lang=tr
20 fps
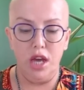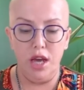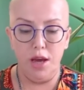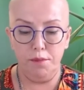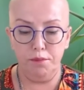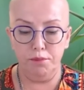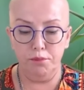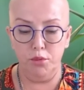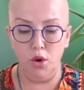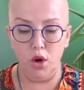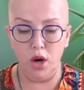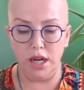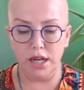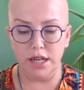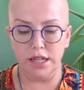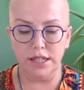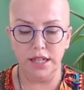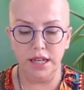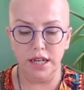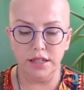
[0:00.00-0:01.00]
Bu
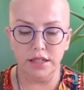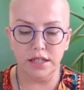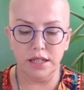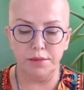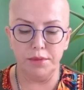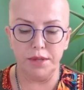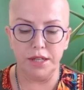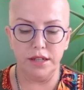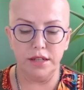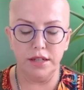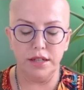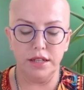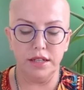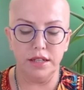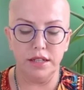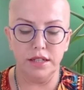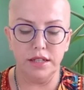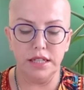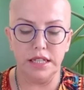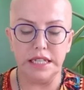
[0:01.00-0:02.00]
arada tabi
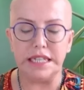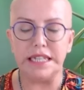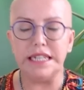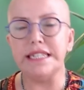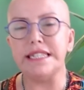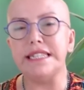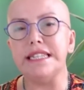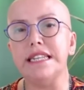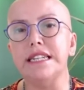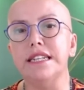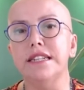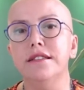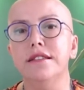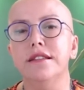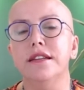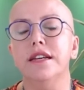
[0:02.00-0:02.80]
e, ikizlerin